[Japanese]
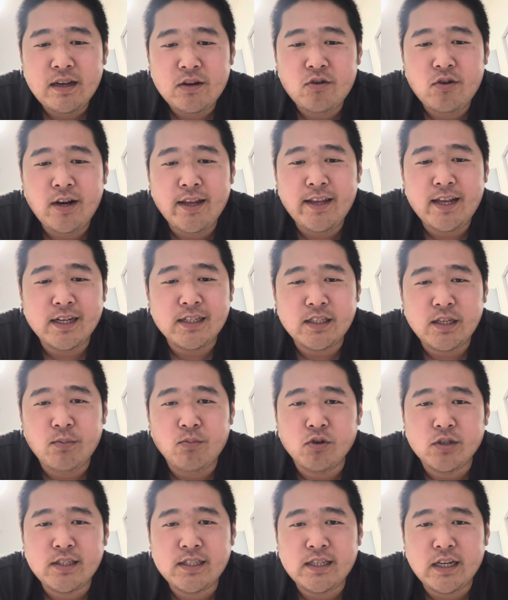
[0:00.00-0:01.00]
くれたり
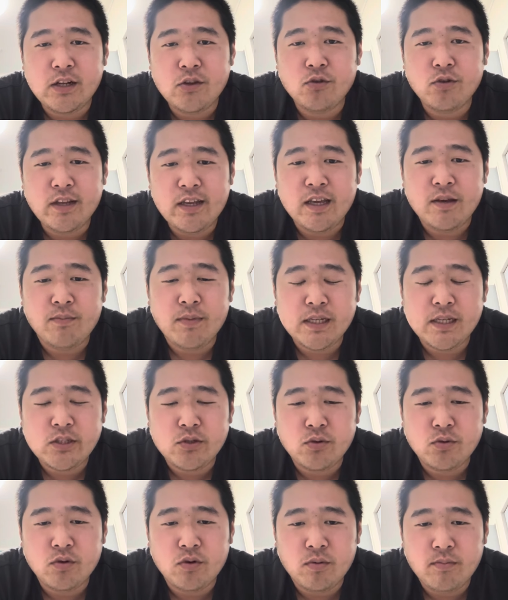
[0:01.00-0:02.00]
もしたので、まあ、
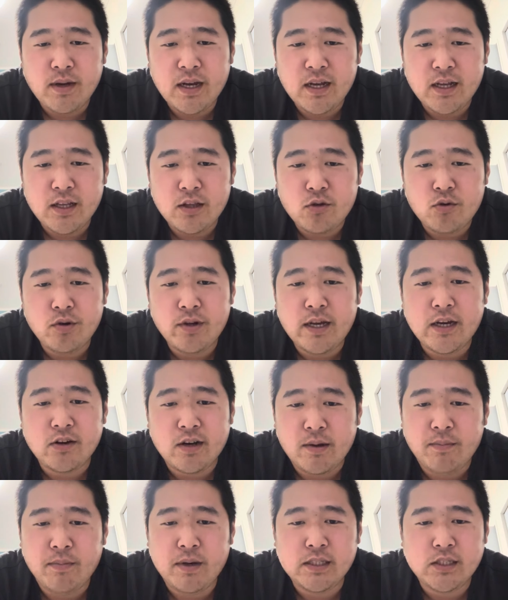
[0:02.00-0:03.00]
その、まあ、とにかく
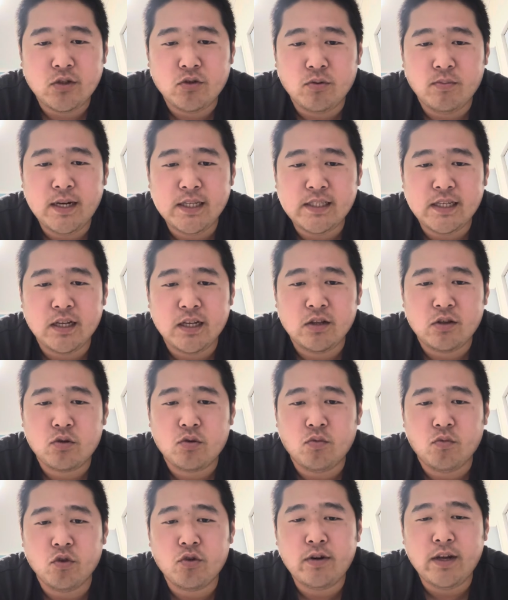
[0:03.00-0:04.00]
ね、まあ、その、皆さん、
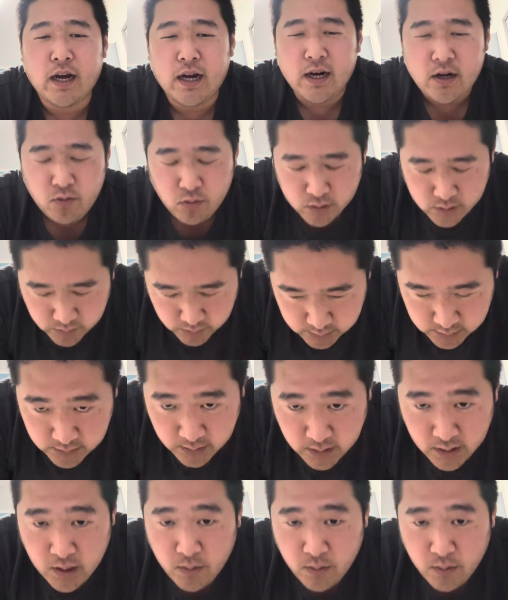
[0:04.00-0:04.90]
本当にありがとうございます。